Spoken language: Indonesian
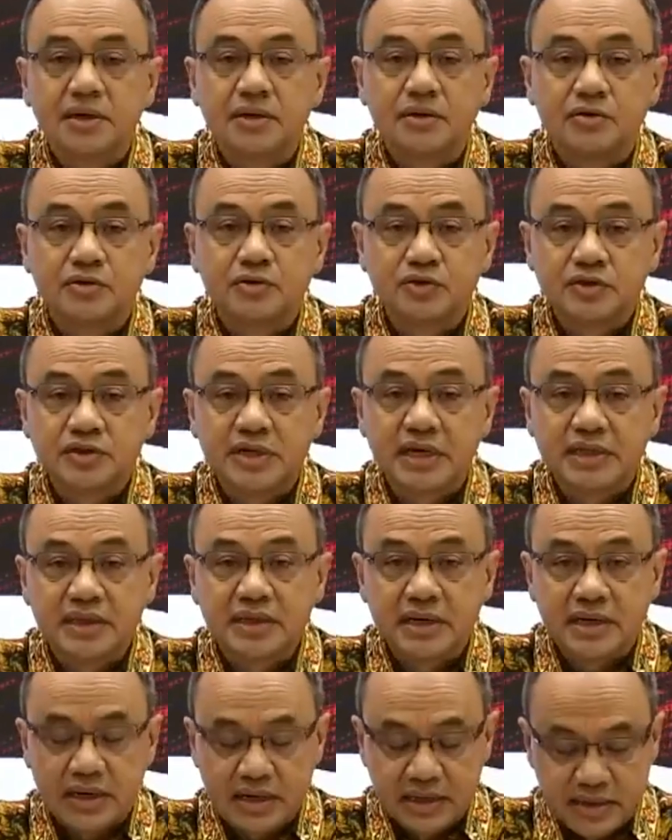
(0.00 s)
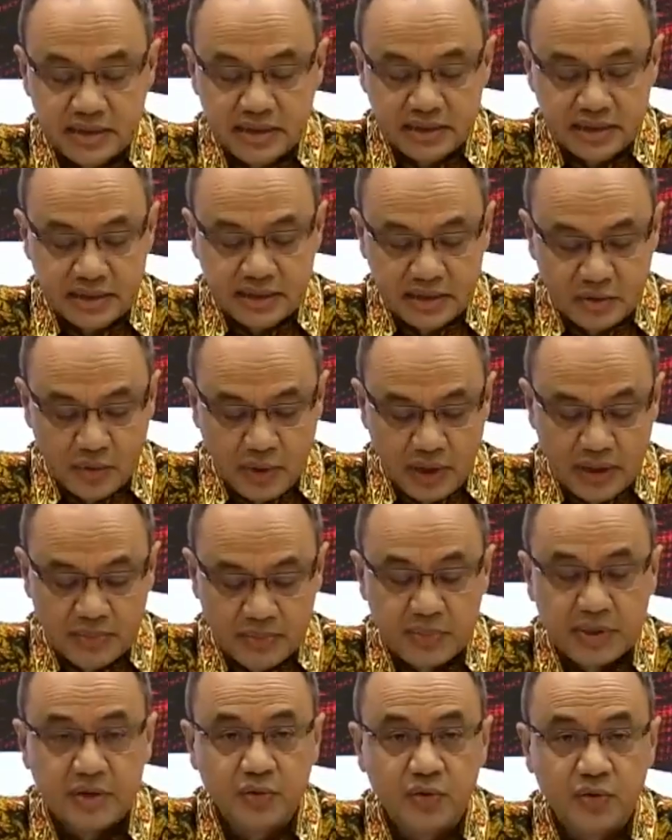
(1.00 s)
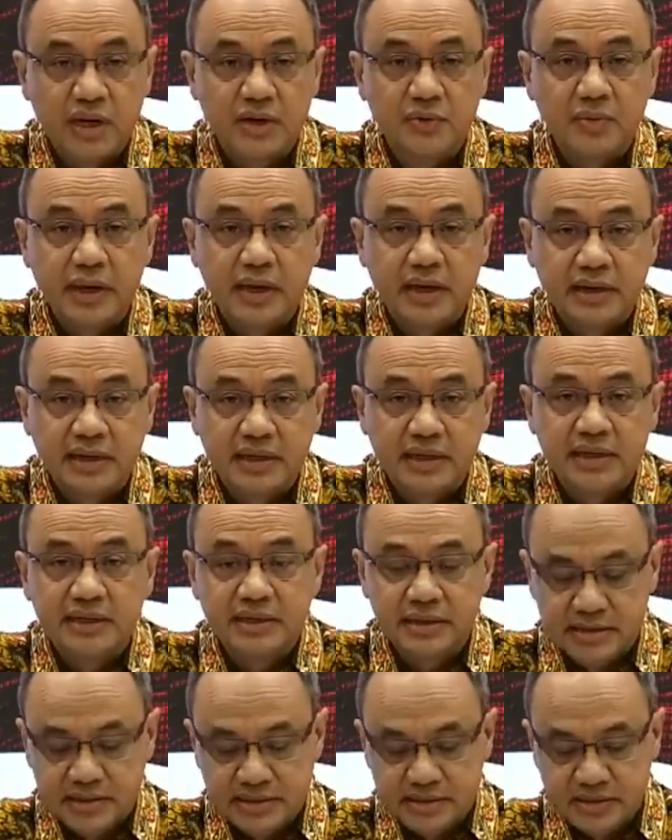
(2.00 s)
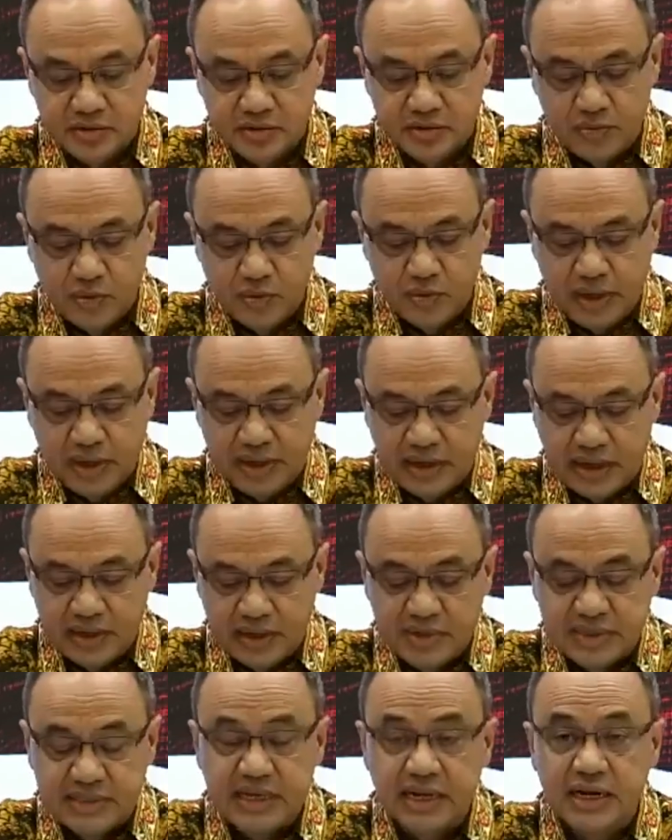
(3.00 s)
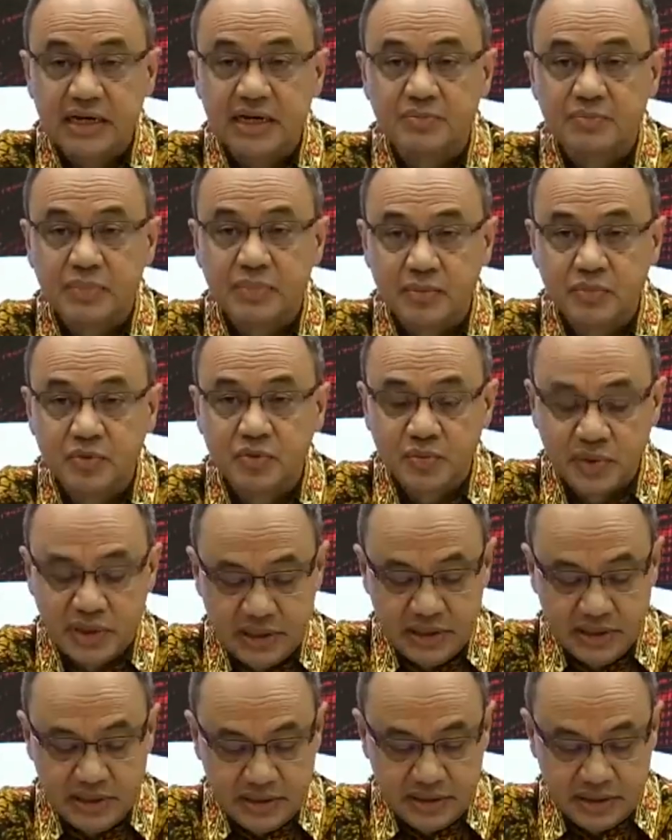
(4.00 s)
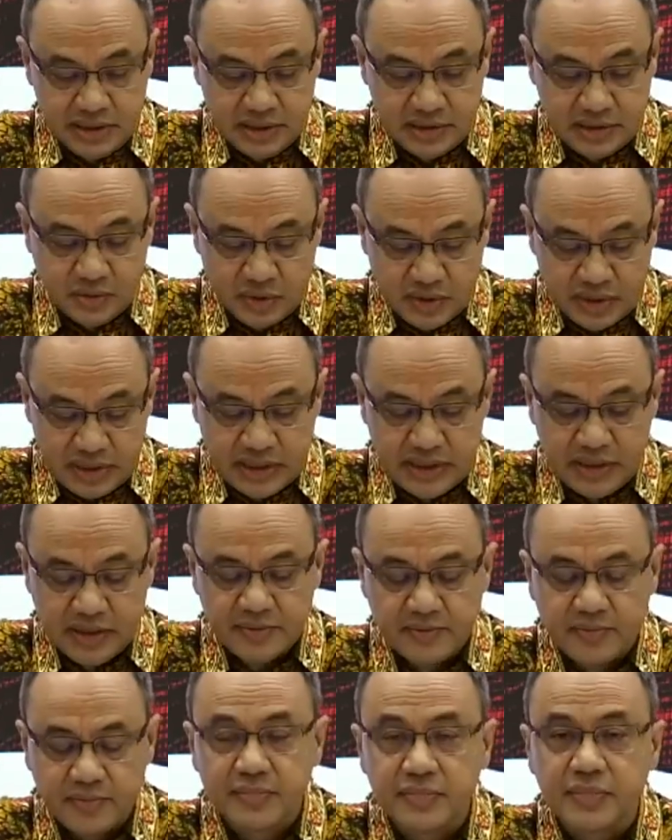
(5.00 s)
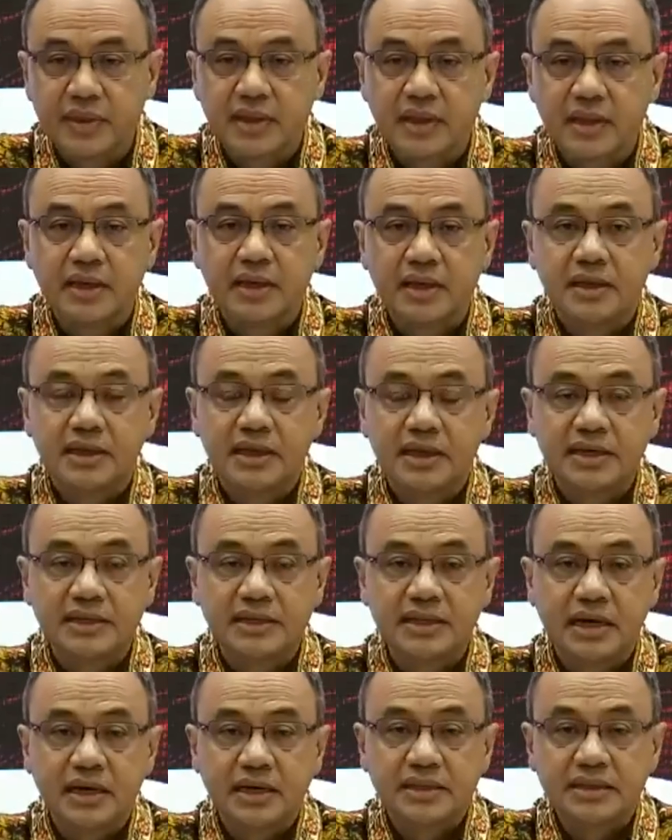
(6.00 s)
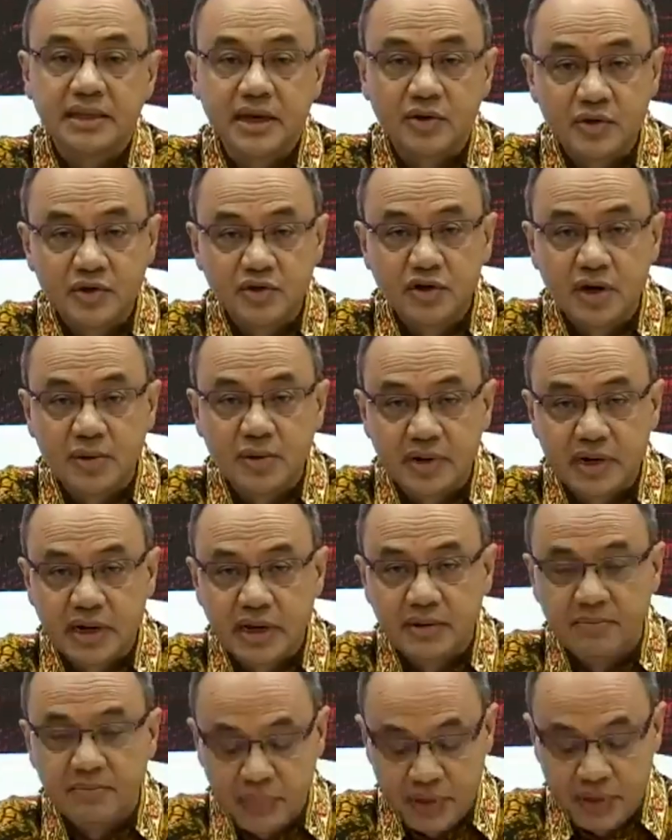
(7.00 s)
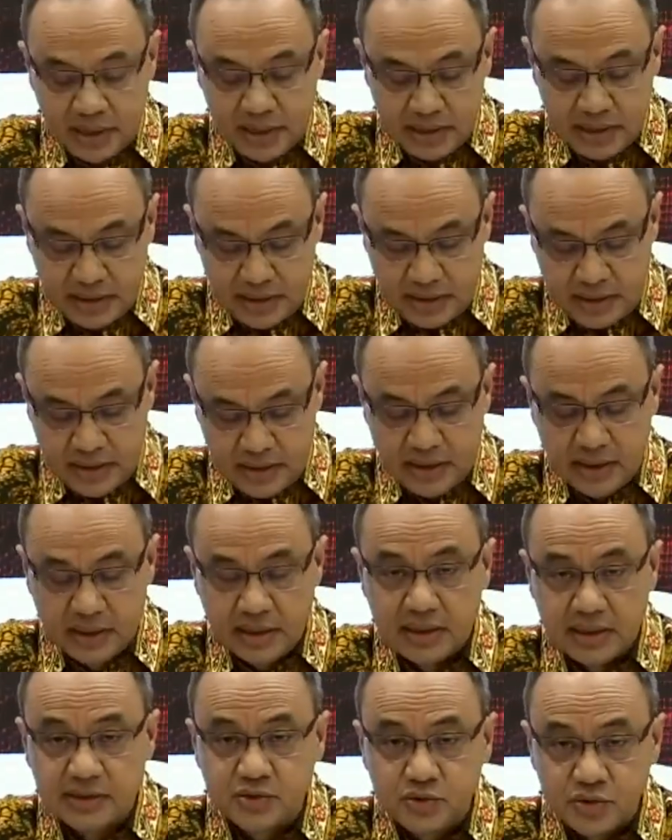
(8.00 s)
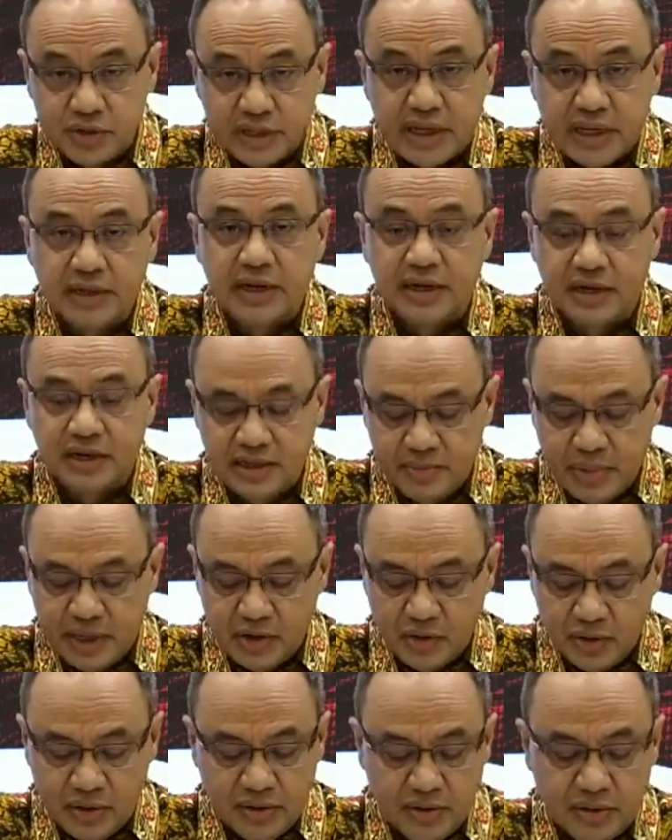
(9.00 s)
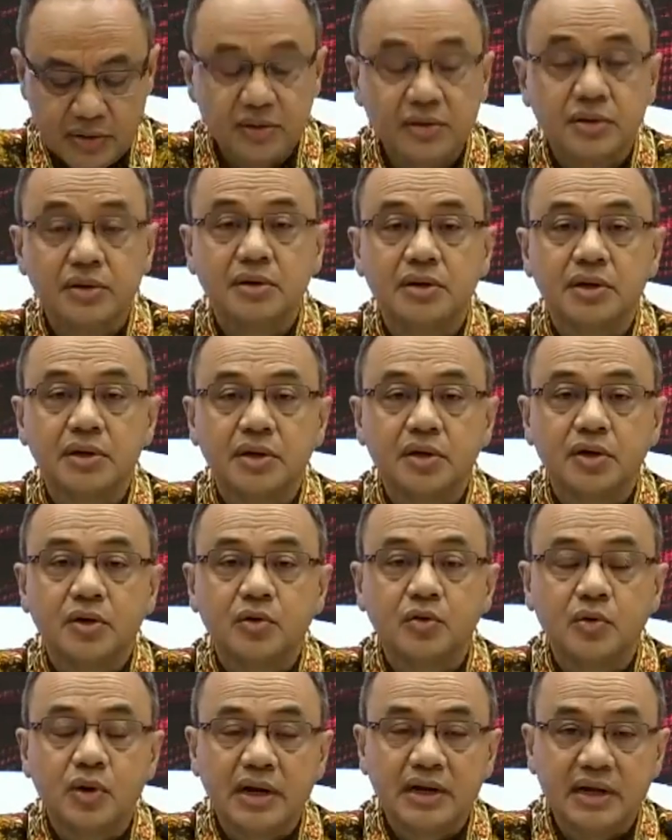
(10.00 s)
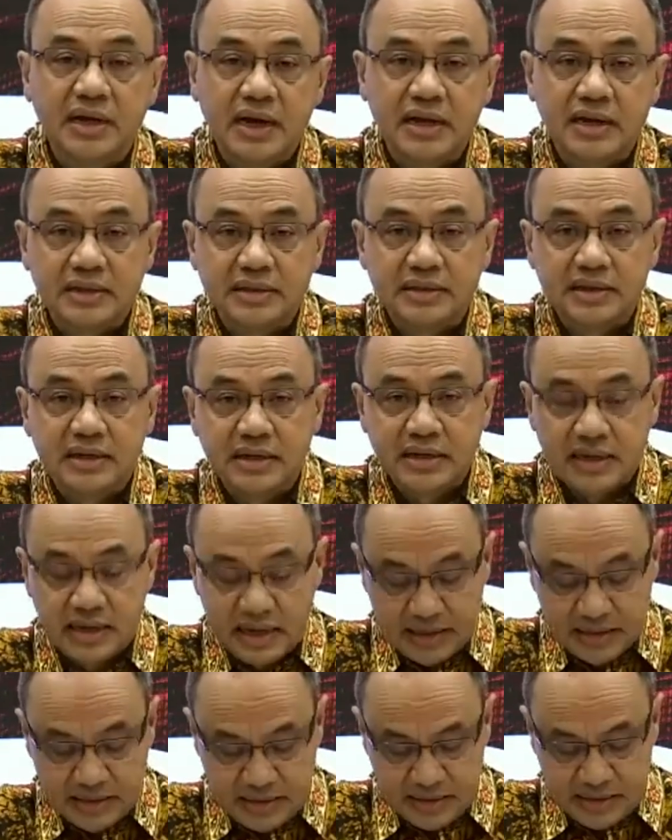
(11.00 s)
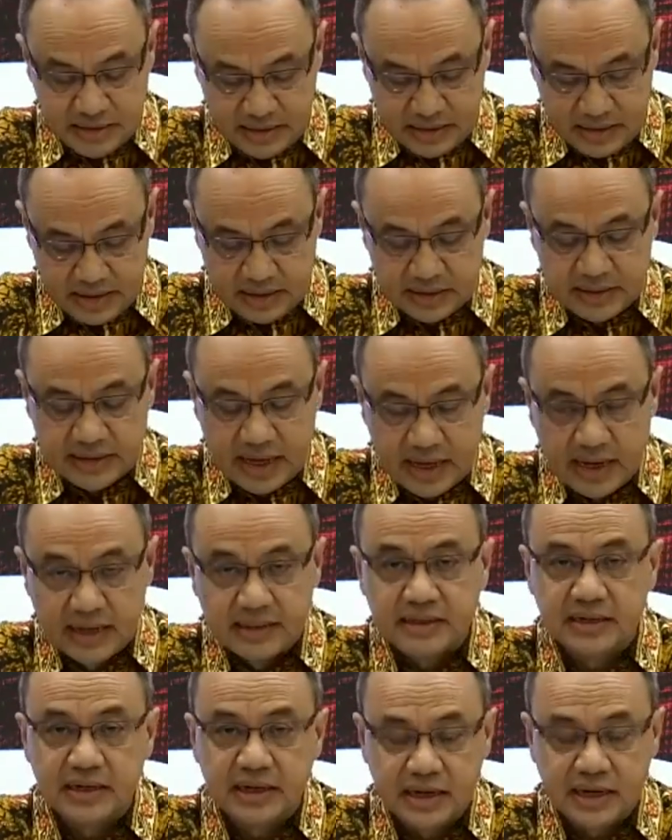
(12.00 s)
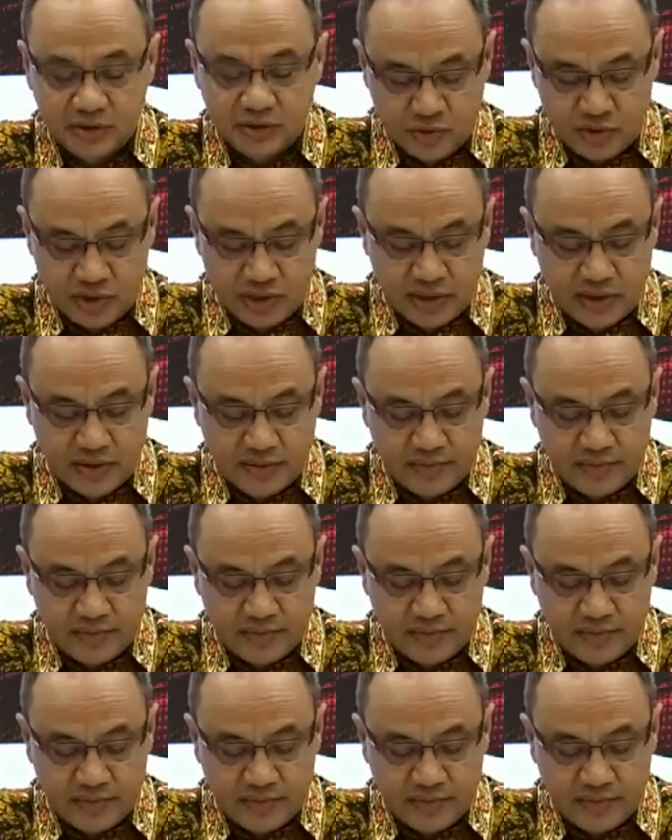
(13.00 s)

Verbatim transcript: khususnya terkait ihwal perlindungan WNI sehubungan dengan bencana gempa bumi di Turki yang kita ketahui juga berdampak eh, ke Suriah dan Lebanon, dua negara terdekat eh, tetangga terdekat Turki.